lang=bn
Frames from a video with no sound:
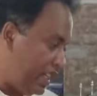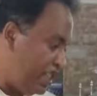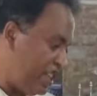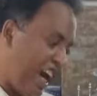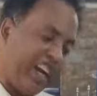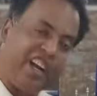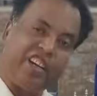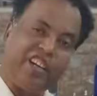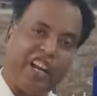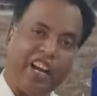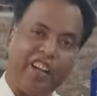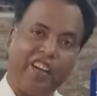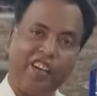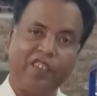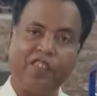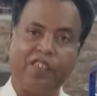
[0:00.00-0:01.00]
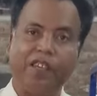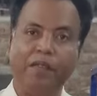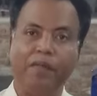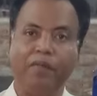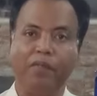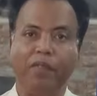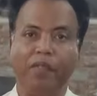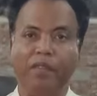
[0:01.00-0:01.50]
যে চায়না টায়ারটা আছে
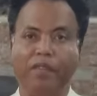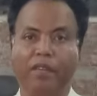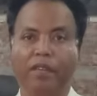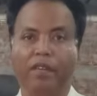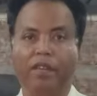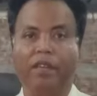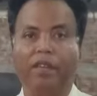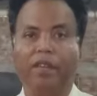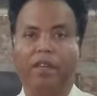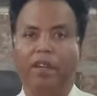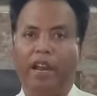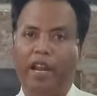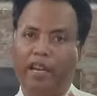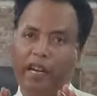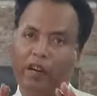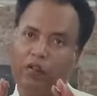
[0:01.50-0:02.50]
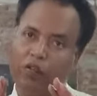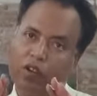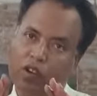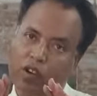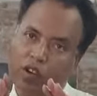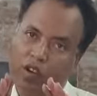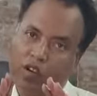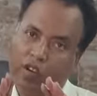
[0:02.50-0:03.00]
এটার কোনো
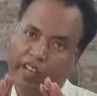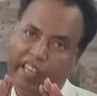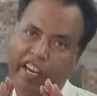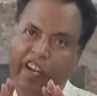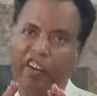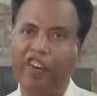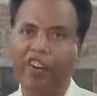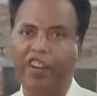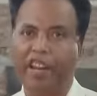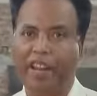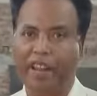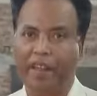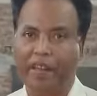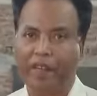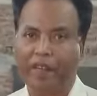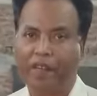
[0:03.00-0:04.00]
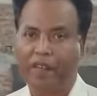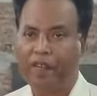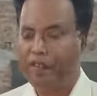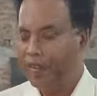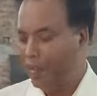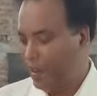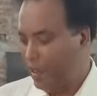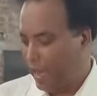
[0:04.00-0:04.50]
গ্যারেন্টি নাই
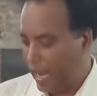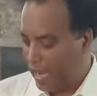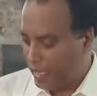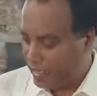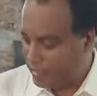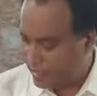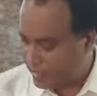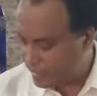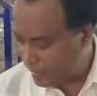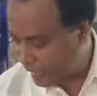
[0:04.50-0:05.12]
আর এই যে যে